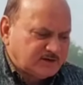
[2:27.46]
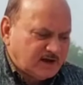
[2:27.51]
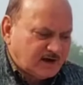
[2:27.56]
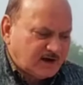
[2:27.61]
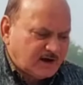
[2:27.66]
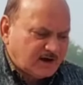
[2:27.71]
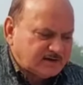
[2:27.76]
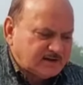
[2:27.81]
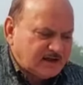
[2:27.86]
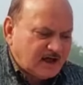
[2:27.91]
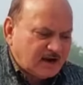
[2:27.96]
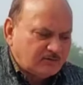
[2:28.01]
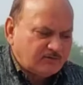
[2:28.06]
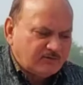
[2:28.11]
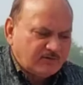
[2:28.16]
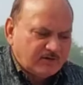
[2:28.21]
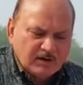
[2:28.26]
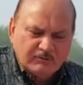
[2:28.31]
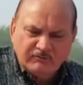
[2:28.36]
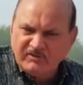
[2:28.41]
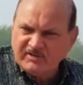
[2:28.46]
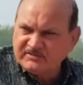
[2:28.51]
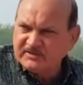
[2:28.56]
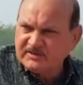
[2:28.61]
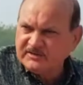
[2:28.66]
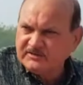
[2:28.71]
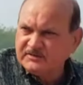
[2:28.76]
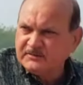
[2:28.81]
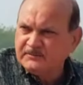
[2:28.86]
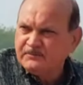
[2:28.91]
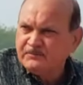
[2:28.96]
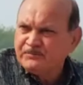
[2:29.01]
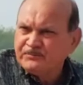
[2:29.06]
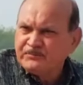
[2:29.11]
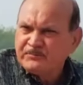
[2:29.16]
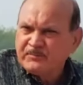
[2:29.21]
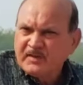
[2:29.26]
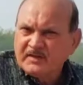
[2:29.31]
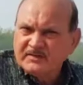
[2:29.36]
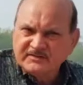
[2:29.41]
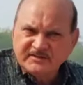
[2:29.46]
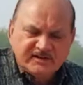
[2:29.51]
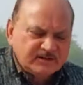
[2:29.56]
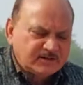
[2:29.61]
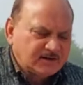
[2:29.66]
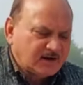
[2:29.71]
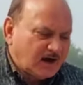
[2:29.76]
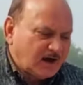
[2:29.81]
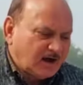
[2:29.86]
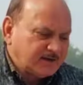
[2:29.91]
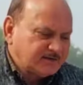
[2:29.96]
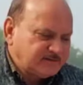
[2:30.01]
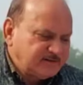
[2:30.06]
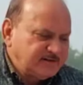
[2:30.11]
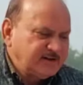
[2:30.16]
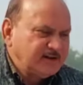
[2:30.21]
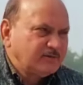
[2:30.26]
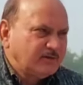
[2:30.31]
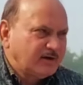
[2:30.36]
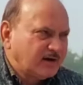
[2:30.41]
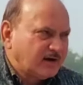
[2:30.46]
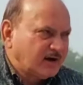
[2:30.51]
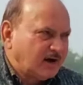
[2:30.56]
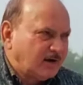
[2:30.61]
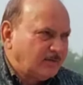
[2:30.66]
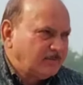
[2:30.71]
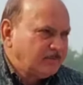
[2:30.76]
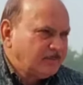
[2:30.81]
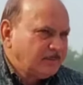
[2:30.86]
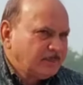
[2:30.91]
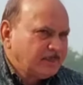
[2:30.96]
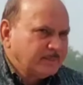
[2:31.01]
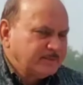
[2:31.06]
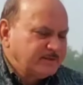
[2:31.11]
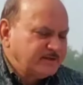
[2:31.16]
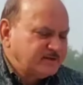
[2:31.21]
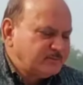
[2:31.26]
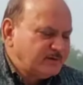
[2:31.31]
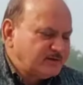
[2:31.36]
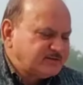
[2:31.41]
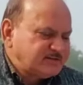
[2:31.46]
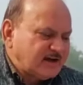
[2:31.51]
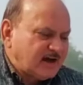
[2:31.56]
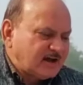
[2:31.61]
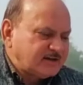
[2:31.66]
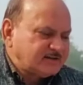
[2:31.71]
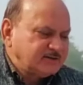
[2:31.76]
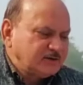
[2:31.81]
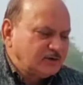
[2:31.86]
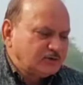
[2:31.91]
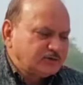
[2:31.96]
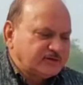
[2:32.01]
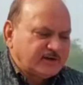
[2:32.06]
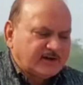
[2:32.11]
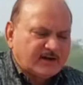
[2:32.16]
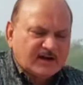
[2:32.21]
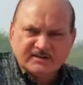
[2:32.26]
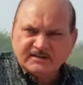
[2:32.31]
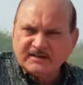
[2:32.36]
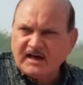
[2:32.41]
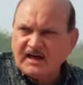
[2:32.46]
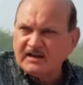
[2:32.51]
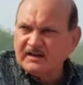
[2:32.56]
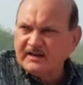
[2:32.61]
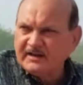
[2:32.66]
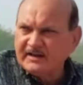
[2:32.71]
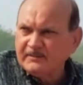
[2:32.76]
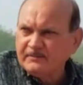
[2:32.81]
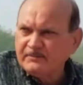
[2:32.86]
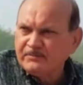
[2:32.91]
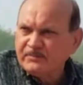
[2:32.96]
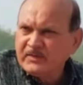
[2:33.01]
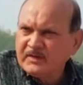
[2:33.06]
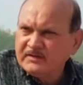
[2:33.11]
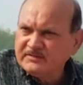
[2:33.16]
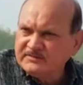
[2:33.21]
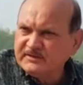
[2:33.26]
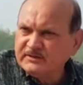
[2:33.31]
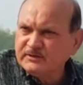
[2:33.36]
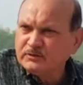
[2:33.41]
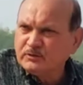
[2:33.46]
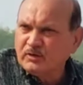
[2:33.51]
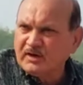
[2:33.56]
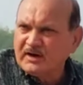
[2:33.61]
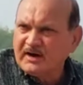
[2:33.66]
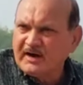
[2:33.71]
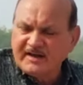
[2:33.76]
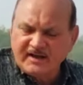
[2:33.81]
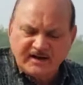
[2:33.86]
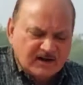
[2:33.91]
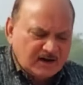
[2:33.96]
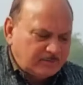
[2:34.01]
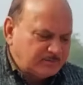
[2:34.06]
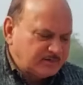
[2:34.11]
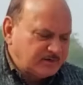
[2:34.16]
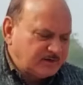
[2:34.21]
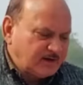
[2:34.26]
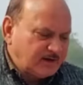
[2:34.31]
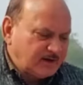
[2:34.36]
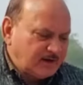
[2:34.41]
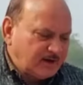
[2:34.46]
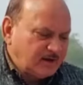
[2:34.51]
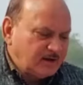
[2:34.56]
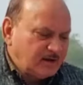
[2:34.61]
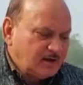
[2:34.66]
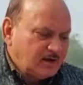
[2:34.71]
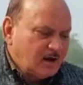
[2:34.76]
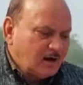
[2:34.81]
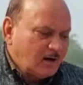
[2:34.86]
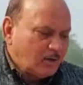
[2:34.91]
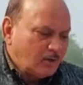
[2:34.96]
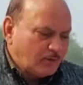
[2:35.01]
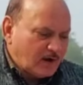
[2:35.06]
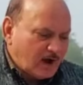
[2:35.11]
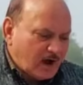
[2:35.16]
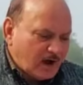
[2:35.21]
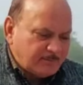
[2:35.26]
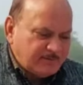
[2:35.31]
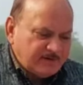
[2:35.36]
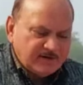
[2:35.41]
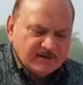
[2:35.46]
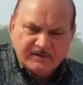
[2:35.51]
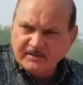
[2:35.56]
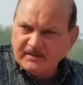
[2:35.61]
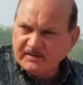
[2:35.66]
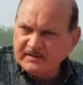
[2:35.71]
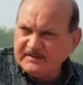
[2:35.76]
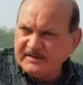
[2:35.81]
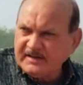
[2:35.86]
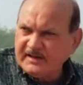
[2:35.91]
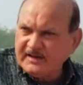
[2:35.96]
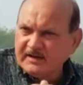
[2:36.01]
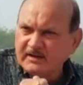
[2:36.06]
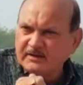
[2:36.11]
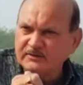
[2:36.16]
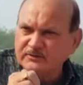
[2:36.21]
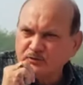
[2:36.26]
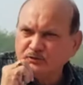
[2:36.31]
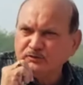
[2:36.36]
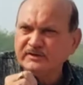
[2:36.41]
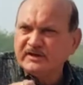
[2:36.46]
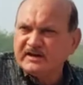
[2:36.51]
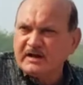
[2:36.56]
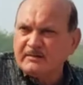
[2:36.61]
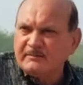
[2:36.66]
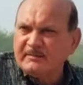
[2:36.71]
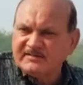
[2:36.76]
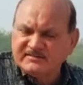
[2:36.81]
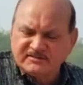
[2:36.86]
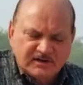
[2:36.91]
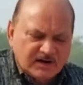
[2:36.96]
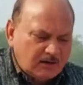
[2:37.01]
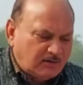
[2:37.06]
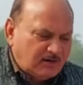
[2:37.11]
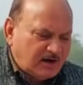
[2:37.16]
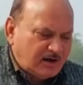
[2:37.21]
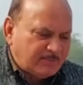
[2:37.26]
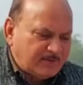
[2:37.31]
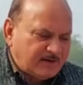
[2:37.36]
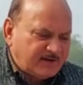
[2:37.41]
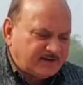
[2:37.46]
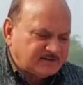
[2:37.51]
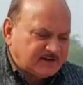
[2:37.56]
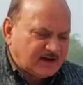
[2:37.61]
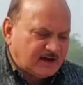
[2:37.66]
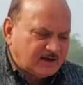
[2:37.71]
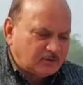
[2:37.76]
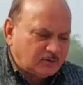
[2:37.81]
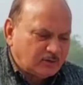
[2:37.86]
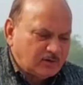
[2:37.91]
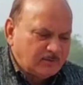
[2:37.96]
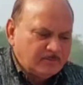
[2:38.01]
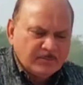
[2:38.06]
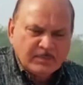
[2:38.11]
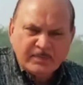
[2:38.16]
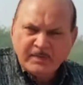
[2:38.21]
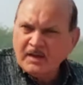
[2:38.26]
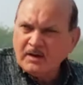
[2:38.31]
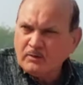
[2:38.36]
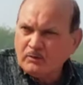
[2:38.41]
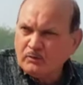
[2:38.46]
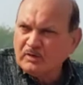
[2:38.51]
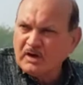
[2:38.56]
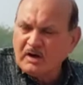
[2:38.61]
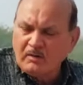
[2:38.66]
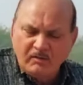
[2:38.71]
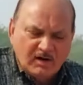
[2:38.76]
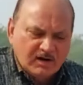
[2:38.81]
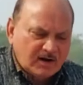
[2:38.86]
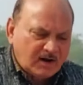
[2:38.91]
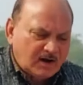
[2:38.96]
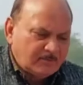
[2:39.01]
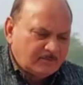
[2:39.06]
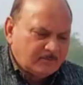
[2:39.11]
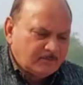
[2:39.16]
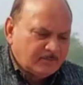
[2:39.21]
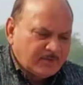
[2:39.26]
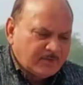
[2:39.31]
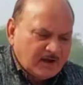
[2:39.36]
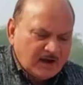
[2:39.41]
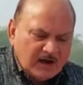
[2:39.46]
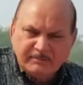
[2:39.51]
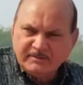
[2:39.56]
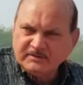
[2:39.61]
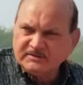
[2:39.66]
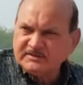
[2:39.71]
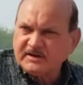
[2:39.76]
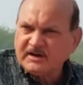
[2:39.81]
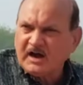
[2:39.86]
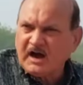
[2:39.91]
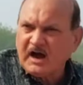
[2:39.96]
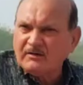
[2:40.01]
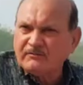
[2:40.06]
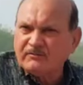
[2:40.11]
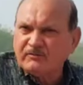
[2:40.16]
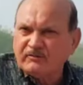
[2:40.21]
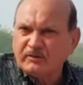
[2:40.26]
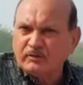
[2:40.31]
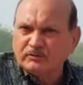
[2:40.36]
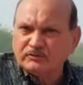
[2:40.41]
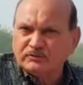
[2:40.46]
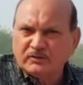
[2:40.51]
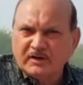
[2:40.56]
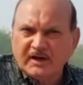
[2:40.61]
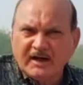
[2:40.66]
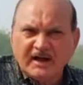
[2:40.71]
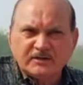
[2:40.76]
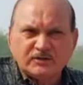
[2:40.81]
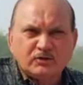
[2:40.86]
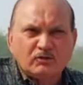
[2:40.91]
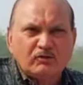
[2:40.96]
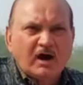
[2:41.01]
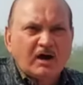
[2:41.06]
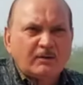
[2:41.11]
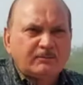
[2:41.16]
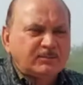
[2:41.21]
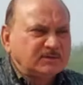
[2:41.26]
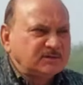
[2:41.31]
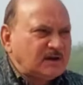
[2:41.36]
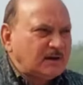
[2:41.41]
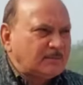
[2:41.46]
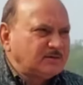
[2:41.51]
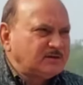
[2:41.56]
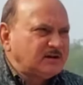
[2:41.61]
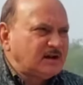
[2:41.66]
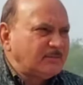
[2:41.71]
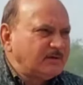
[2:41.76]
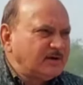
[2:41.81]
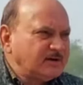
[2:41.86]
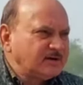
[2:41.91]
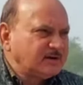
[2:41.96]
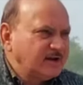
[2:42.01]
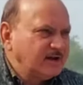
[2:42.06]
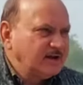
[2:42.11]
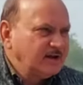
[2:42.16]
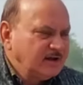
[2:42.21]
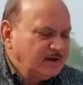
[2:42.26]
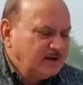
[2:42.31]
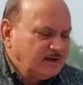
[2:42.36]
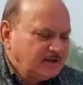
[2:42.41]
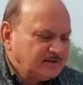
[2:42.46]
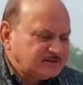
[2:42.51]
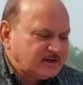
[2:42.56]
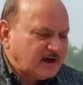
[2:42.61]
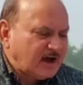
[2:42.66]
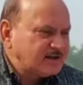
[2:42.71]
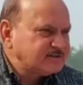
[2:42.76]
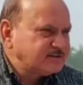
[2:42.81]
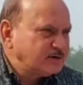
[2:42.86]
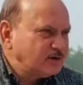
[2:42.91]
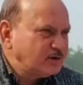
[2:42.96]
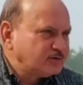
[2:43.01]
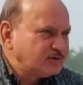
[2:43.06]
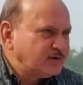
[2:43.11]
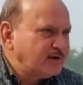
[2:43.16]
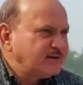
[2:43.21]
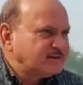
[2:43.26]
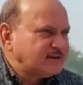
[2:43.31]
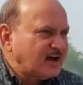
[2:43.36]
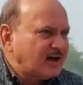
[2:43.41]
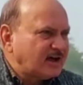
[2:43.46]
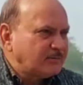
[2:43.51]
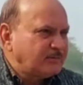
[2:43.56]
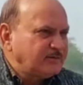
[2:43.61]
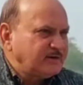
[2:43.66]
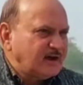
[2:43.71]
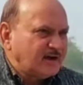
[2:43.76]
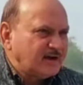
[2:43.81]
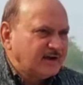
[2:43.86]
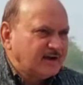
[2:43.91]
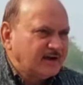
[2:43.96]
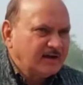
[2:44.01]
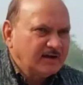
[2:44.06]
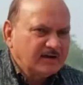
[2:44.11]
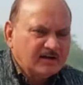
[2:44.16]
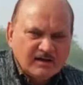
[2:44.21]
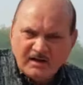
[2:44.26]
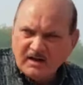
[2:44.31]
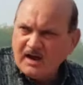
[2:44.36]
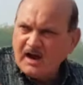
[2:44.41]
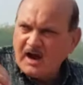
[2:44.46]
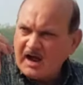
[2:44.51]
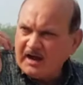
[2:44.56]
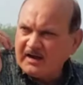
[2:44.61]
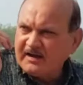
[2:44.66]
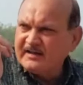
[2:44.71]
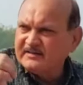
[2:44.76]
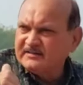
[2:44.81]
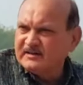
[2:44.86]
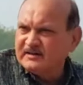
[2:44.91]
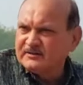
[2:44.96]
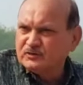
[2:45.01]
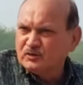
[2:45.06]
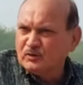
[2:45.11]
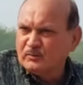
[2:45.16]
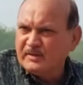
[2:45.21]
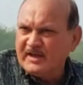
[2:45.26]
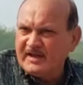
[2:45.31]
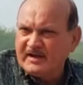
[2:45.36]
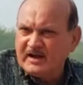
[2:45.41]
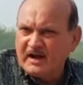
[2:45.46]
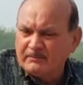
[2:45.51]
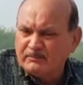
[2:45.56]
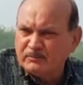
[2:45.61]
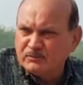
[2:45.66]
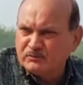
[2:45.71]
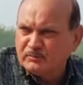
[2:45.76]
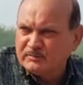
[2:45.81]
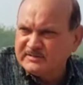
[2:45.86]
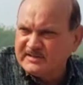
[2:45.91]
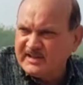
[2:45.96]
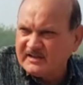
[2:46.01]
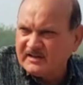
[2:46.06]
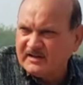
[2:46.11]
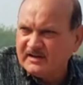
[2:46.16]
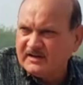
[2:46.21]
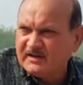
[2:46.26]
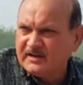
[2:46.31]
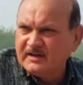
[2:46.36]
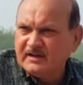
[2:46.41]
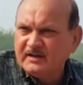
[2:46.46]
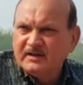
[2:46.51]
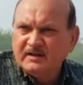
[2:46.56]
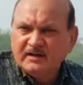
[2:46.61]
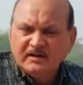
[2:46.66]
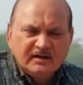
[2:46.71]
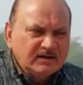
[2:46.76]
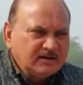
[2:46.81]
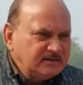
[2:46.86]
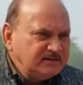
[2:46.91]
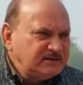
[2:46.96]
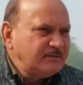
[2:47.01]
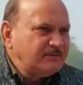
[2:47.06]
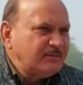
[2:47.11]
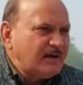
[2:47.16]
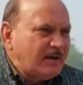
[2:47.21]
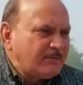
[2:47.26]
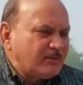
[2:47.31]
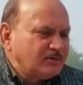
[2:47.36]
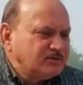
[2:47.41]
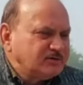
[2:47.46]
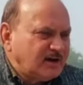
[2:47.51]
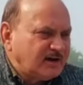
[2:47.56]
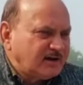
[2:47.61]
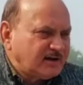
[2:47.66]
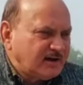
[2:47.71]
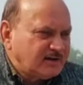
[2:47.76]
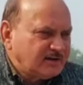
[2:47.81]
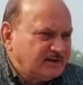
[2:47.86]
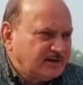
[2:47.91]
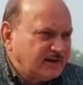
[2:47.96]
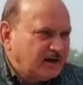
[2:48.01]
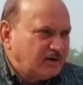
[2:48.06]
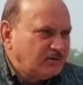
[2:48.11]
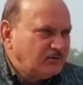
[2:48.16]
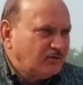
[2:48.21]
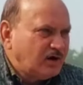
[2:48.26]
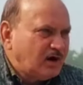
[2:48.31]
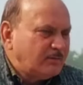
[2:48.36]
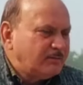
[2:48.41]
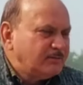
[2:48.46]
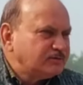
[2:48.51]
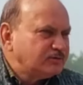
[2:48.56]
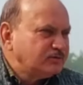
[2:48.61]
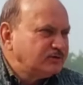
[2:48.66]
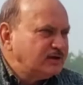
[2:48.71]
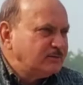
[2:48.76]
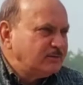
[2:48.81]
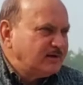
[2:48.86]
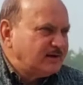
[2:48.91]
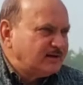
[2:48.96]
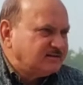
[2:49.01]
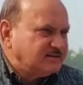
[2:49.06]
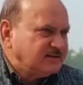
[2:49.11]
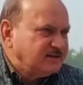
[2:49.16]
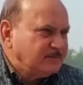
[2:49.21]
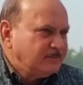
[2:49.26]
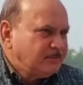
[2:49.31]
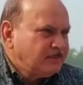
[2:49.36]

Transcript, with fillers: था करनाल वर्सेस जींद का सीनियर वर्ग का जिसमें चार जीरो से करनाल ने जींद को हराने का काम किया है और अभी ये जूनियर का मैच चला हुआ है अपने हिसार और गुड़गावा का अभी तक हाफ ओवर हो चुका है दो हाफ पंद्रह पंद्रह मिनट के सात जीरो से हिसार अभी आगे है आगे रिजल्ट जो भी आएगा आप उसमें देख लेंगे ये मैं आपको जानकारी दे रहा हूँ अब सुनील मलिक जी